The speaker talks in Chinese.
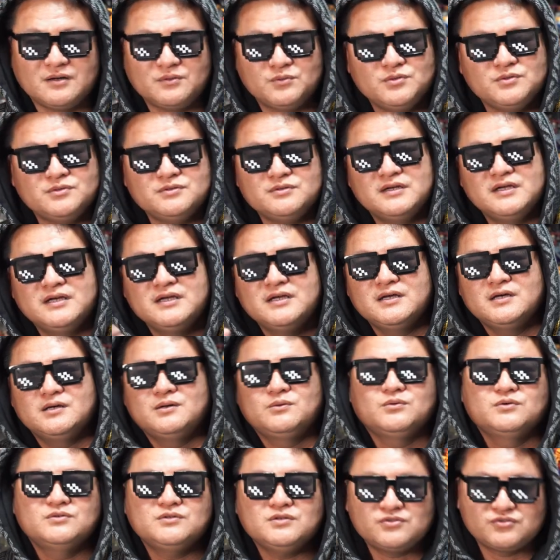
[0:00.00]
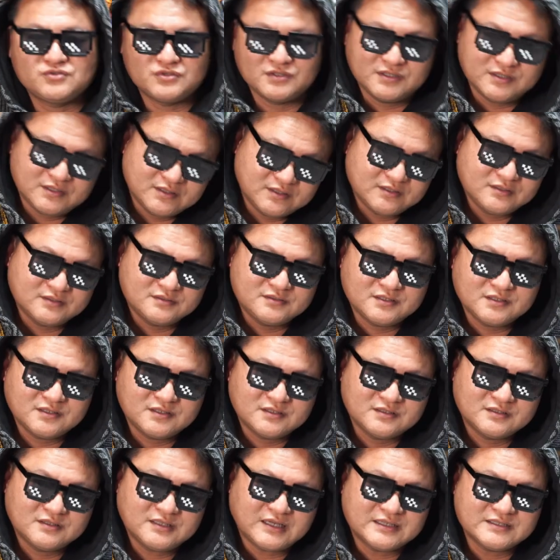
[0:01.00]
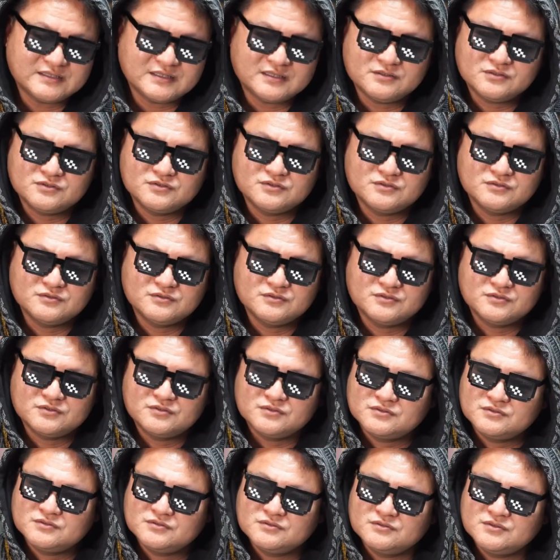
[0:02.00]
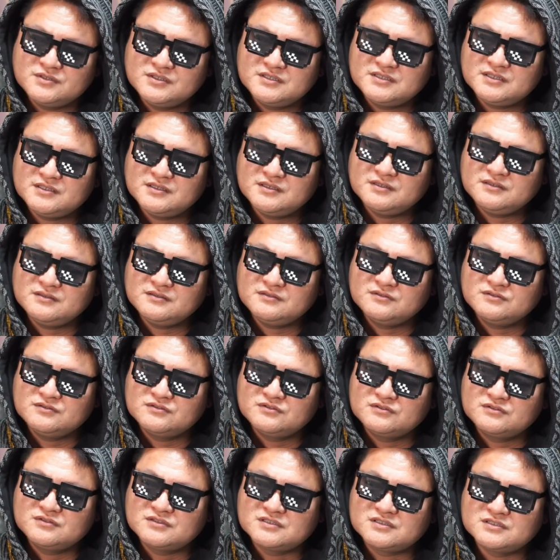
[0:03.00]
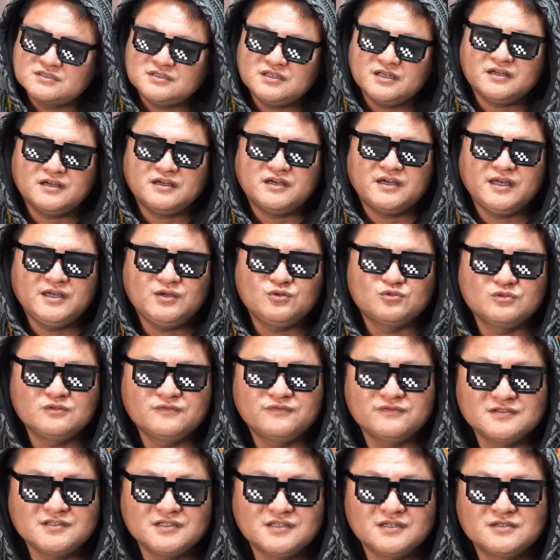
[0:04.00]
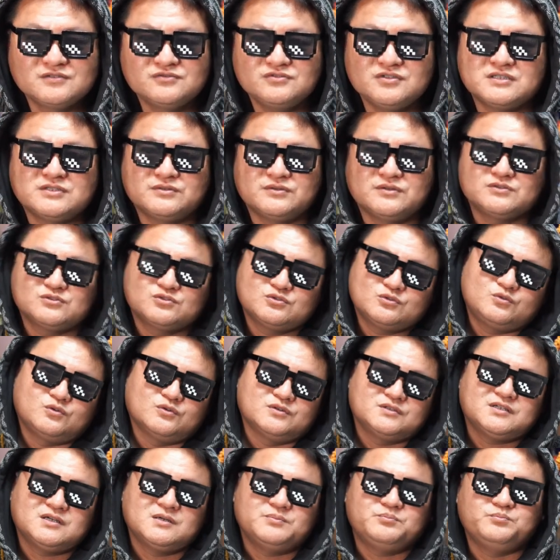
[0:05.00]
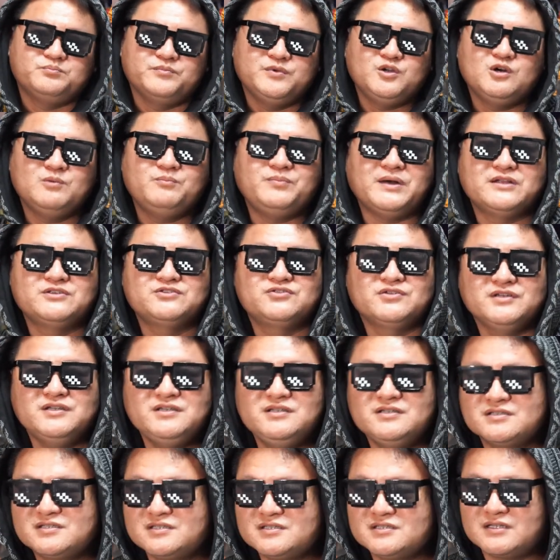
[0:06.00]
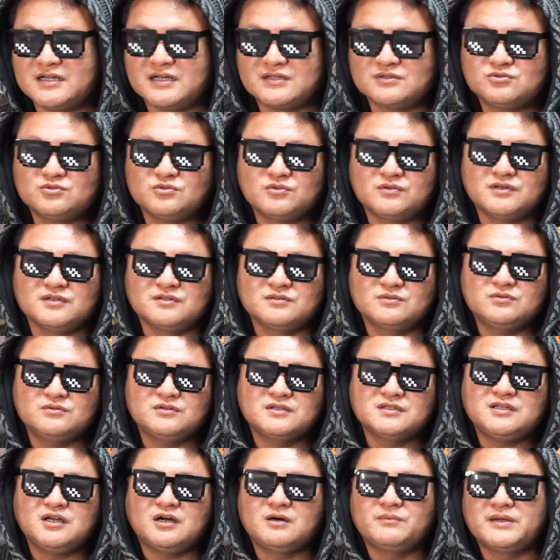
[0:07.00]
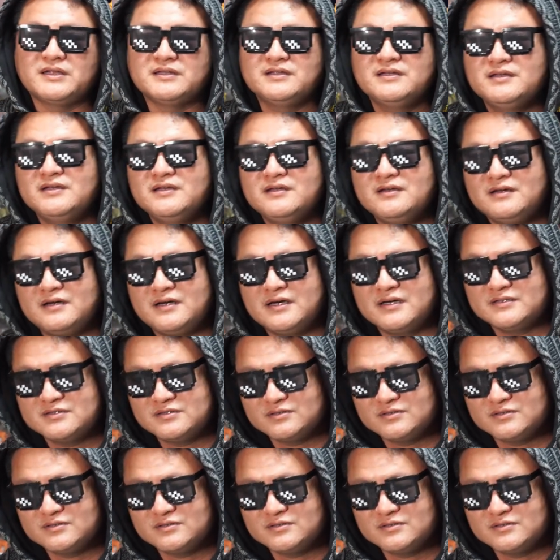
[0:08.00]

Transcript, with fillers: 我我就举个这个，大家就就一些职业黑胡服的人最喜欢说我这个没有版权意识啊，做很多的盗版啊。